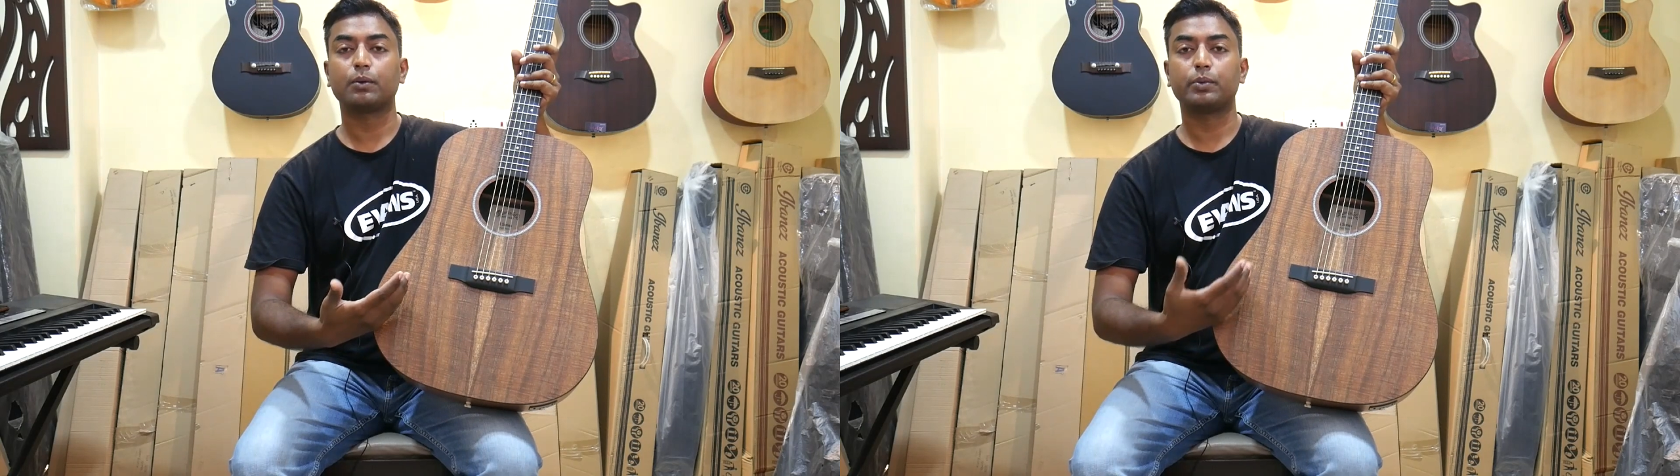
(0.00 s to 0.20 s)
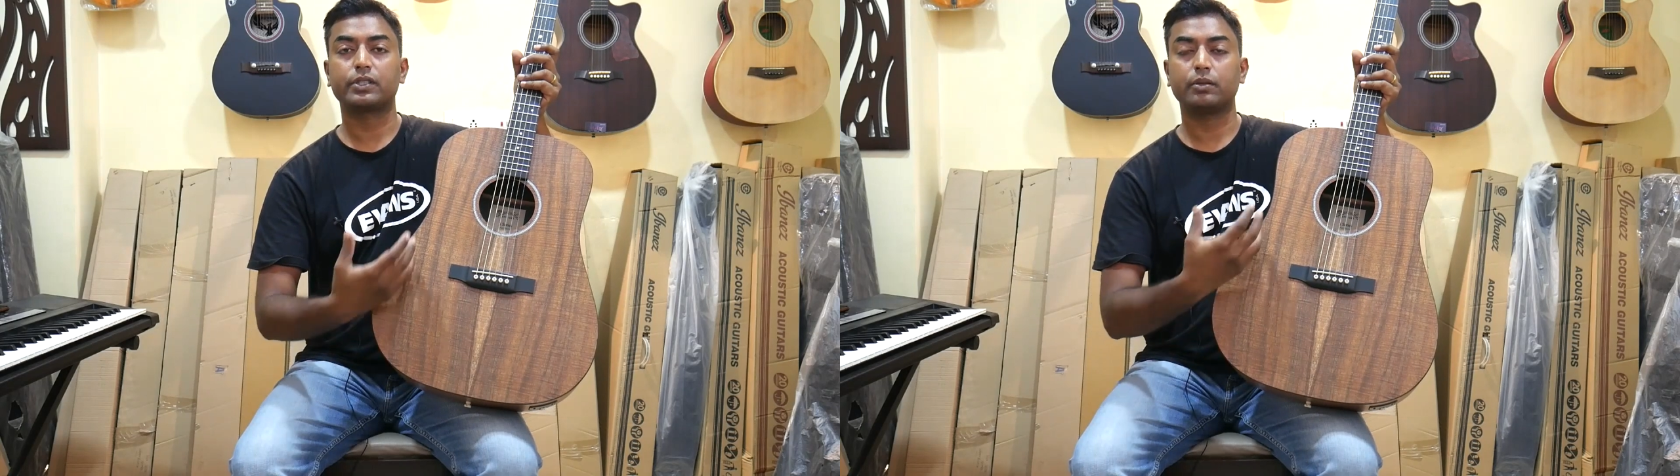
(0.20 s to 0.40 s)

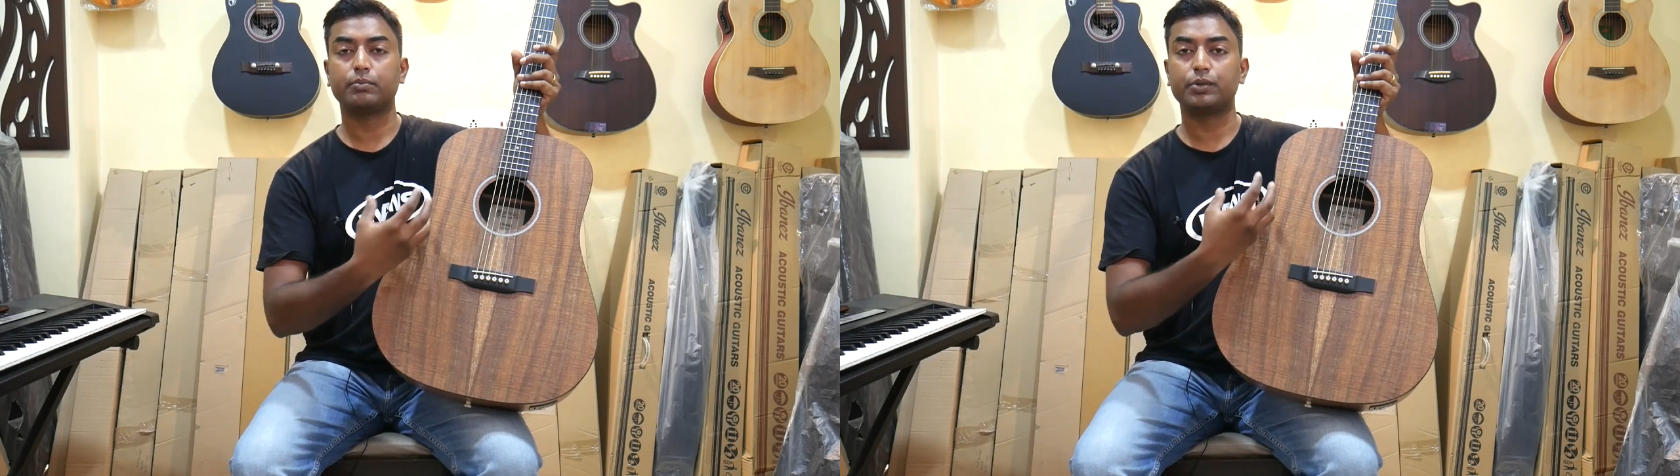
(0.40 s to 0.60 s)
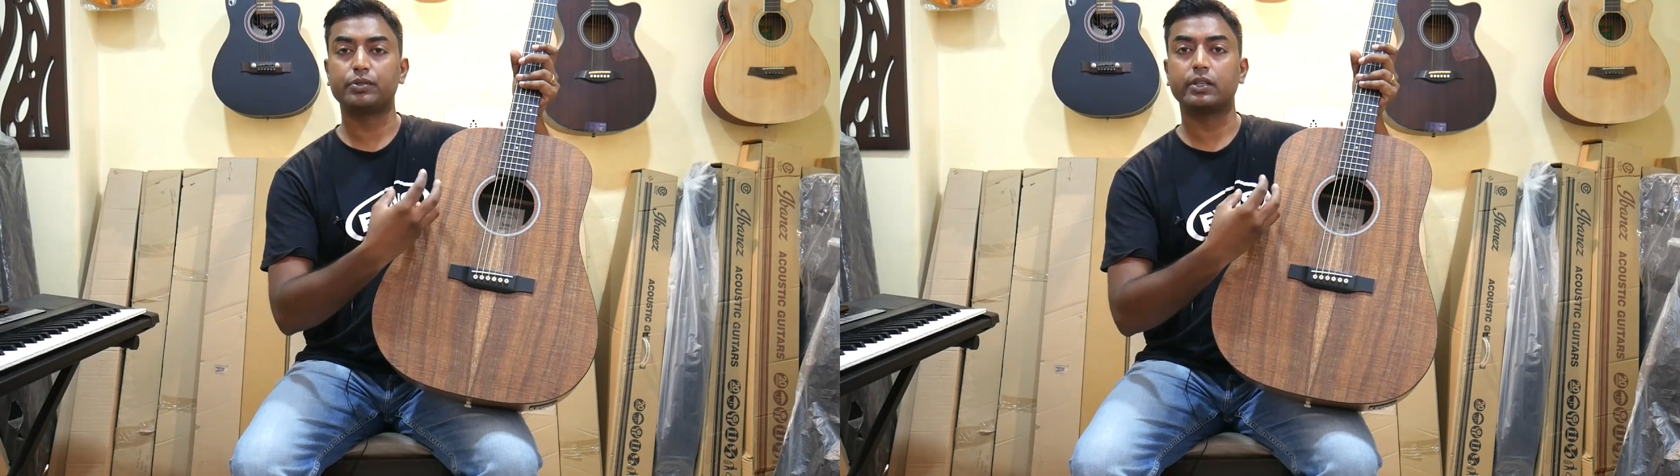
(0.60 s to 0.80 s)
विच कैन
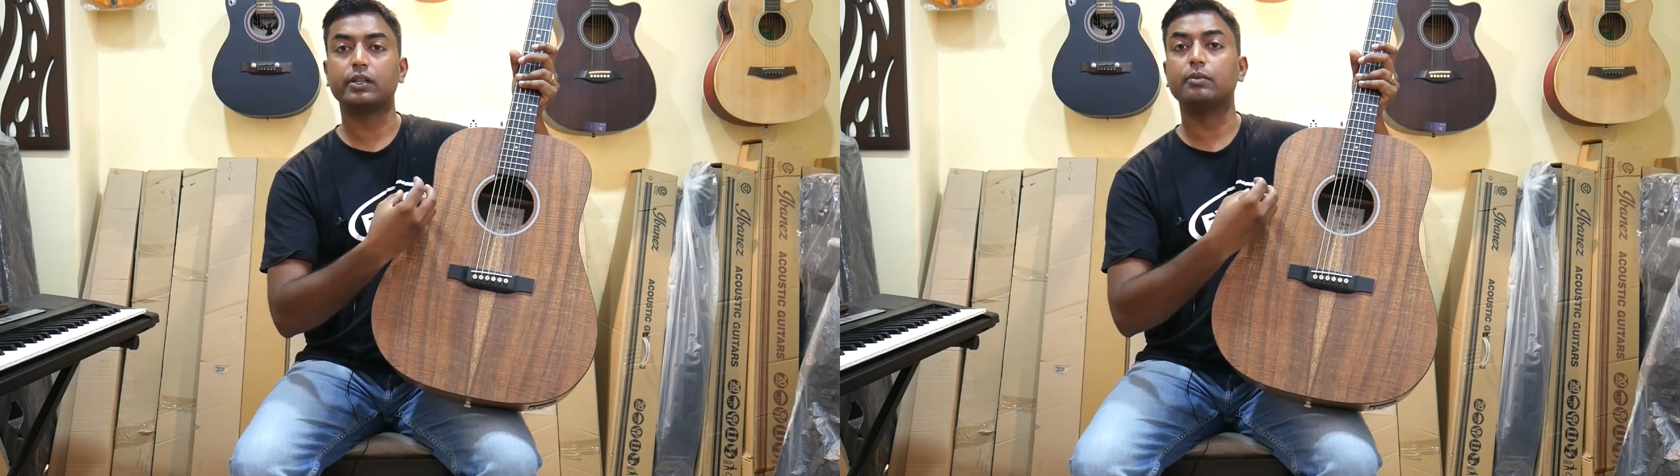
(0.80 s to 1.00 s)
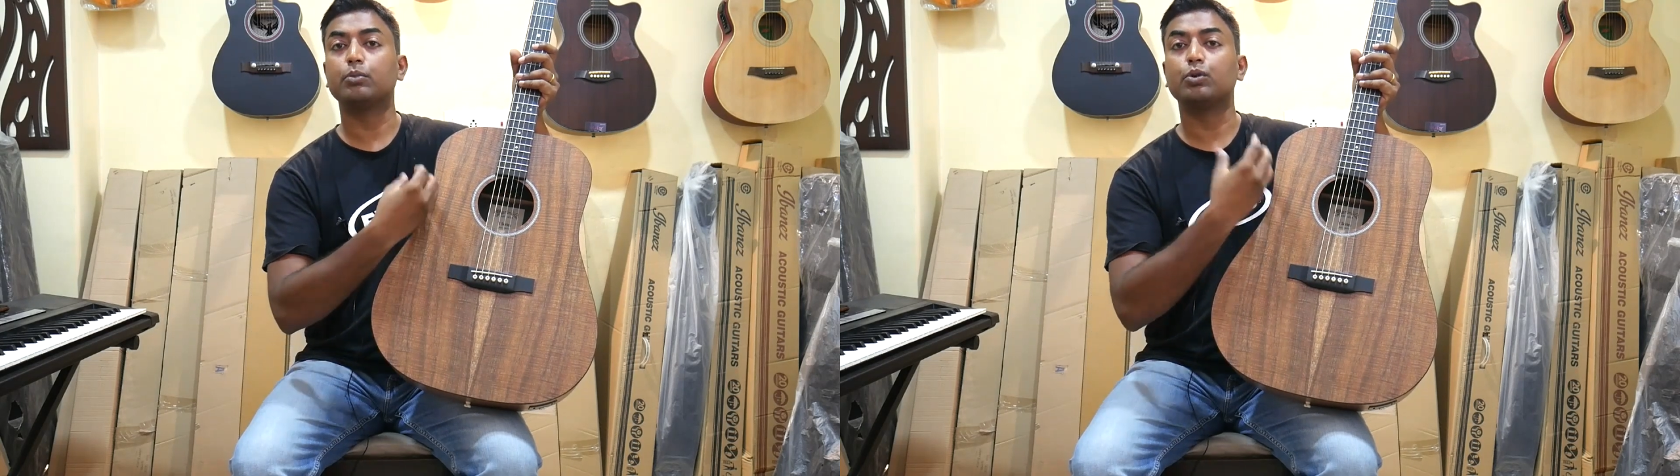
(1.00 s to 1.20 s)
प्रोड्यूस अ
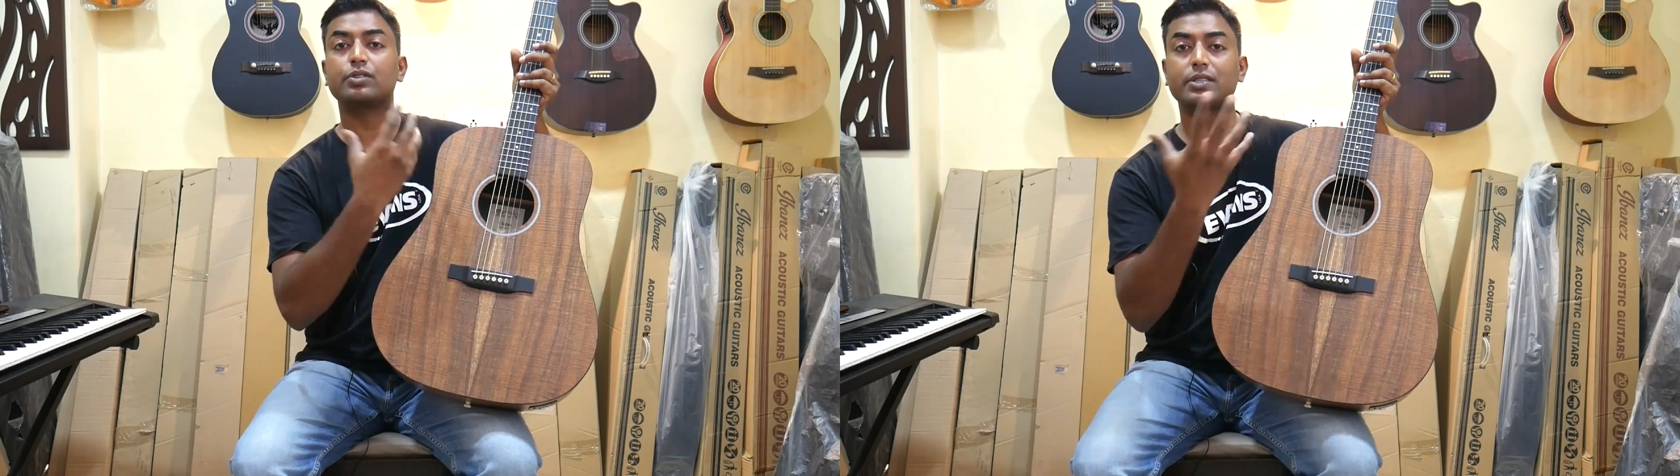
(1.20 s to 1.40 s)
लिटिल मोर